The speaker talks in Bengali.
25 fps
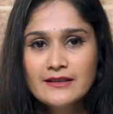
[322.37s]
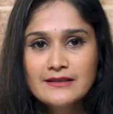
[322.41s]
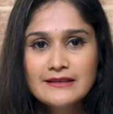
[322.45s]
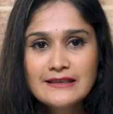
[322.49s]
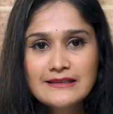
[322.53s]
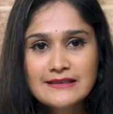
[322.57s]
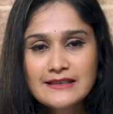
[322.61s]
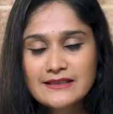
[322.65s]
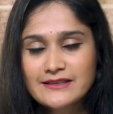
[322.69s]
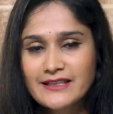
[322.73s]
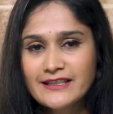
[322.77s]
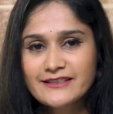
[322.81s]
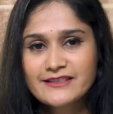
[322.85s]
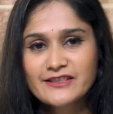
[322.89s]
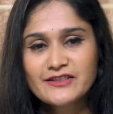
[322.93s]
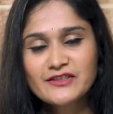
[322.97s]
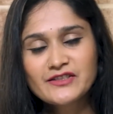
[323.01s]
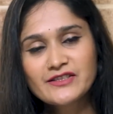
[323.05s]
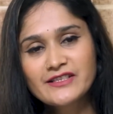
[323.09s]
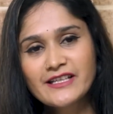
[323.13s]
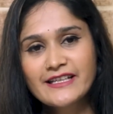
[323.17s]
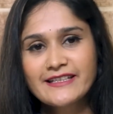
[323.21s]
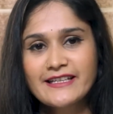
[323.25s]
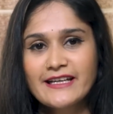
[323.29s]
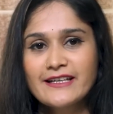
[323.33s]
দিতে চাচ্ছেন
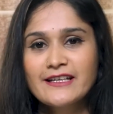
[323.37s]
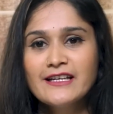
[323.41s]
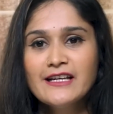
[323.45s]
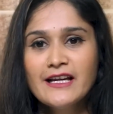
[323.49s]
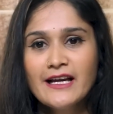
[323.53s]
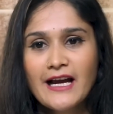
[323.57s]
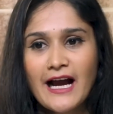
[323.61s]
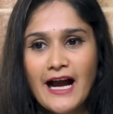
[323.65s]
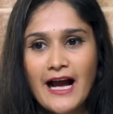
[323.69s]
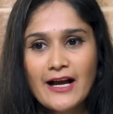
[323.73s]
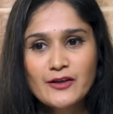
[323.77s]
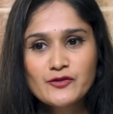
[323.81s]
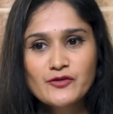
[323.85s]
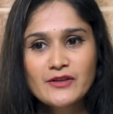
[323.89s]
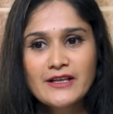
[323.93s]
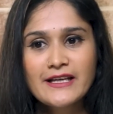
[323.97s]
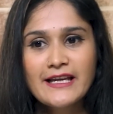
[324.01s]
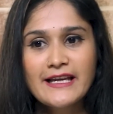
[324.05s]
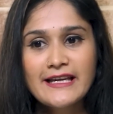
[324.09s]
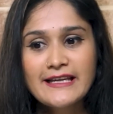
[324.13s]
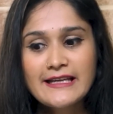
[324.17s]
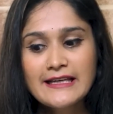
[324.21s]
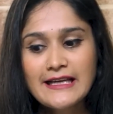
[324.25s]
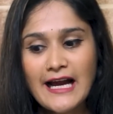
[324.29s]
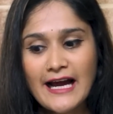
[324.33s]
সেটাই আসলে
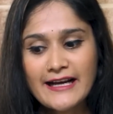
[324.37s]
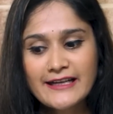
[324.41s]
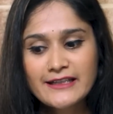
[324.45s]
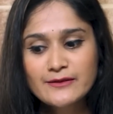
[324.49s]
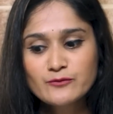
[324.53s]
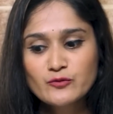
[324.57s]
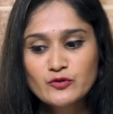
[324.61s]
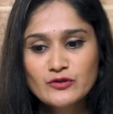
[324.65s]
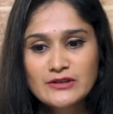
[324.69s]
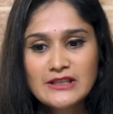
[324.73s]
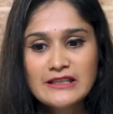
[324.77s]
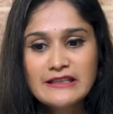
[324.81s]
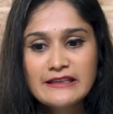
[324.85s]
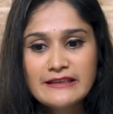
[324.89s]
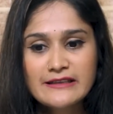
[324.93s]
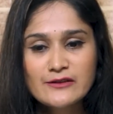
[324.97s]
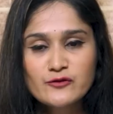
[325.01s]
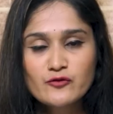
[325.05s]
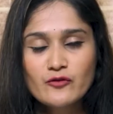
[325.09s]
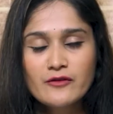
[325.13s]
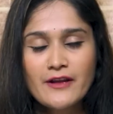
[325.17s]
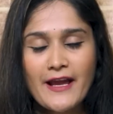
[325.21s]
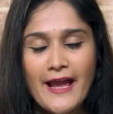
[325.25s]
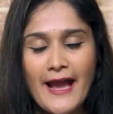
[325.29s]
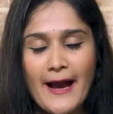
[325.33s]
এই গানের মধ্যে
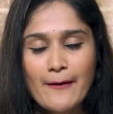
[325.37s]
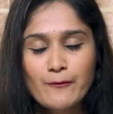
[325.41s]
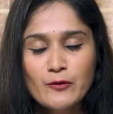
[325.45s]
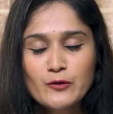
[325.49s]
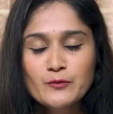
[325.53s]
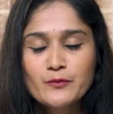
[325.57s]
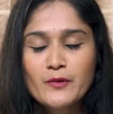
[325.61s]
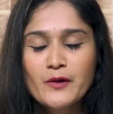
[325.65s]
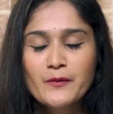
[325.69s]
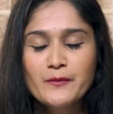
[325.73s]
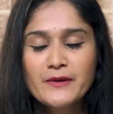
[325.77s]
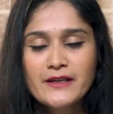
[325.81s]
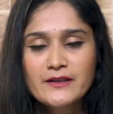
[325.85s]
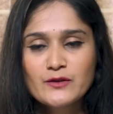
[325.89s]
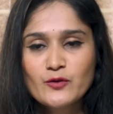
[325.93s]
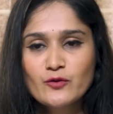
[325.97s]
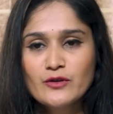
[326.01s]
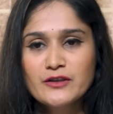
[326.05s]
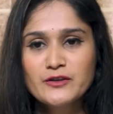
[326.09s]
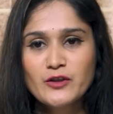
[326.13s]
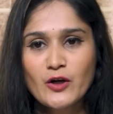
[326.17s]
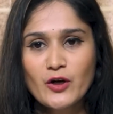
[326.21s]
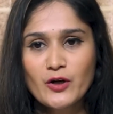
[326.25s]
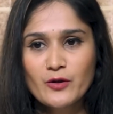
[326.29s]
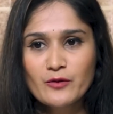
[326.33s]
লিরিক্সগুলো এমনভাবে
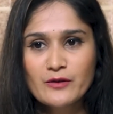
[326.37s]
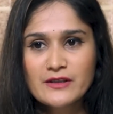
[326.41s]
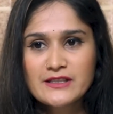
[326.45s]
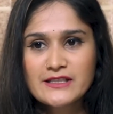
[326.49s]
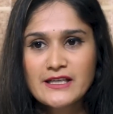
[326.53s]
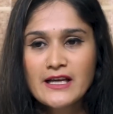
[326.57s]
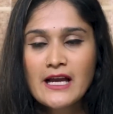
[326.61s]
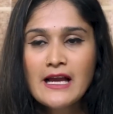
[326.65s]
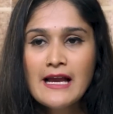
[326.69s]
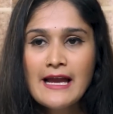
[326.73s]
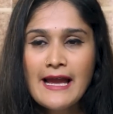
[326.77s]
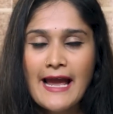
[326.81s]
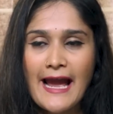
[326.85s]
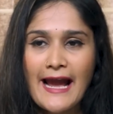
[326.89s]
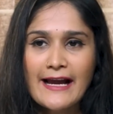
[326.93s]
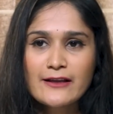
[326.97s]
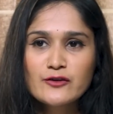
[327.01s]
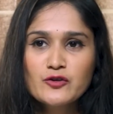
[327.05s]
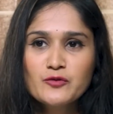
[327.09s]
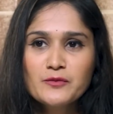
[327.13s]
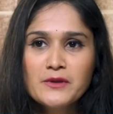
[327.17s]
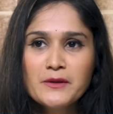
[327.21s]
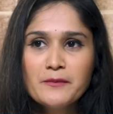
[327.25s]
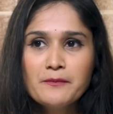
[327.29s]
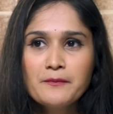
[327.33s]
তুলে ধরা হয়েছে
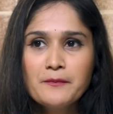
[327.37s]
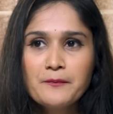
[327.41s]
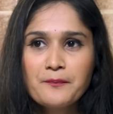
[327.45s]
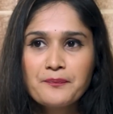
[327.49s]
একদমই